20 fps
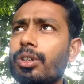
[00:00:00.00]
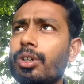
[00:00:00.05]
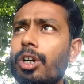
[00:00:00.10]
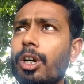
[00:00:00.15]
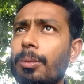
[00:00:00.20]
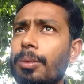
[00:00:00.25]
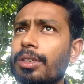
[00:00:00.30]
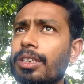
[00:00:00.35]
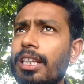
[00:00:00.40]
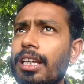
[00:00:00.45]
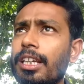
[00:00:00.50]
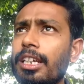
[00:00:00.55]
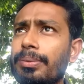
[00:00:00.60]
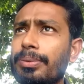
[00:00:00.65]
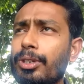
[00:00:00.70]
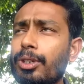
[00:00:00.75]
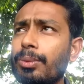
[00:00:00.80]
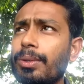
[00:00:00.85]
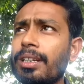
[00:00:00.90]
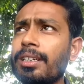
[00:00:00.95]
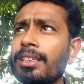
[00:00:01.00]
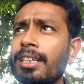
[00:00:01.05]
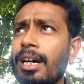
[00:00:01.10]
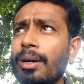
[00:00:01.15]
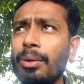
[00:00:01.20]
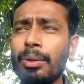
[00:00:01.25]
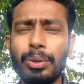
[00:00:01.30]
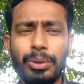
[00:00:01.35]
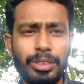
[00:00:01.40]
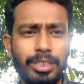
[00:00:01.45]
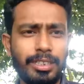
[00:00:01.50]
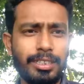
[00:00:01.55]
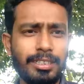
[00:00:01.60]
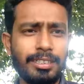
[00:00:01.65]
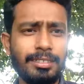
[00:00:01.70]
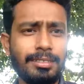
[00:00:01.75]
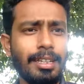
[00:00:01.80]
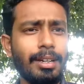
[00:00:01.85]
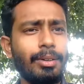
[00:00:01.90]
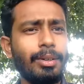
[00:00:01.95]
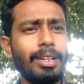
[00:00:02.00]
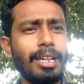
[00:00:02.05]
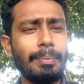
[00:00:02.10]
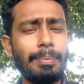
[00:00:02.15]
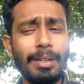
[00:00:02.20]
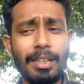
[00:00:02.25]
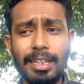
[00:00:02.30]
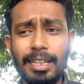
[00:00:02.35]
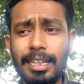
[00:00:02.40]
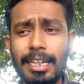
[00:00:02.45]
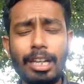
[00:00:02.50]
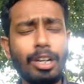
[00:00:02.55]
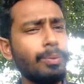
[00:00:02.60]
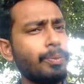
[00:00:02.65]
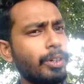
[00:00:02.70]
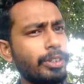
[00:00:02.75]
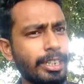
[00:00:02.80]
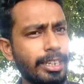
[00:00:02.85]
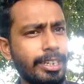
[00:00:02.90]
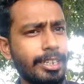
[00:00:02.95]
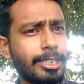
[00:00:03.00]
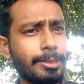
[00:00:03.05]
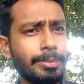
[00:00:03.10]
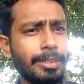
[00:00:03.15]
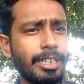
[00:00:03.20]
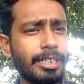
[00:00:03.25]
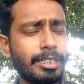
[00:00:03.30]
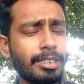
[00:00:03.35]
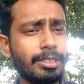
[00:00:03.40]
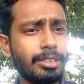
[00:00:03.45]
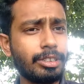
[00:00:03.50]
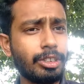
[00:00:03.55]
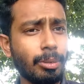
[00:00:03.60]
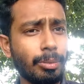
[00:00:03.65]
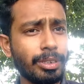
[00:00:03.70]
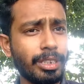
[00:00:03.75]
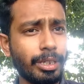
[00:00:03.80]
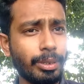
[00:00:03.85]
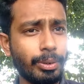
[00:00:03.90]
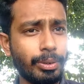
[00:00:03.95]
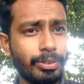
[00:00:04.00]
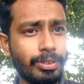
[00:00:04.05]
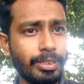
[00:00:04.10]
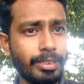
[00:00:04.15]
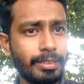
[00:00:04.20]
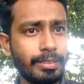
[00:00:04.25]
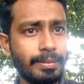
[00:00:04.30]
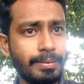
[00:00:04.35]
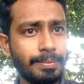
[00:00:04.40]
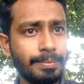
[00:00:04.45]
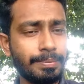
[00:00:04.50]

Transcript: ক্ষমতা লিপসুবান নাও হতেন তাহলে আপনাকে কেন পঁয়তাল্লিশ মিনিট সময় দেওয়া হয়েছে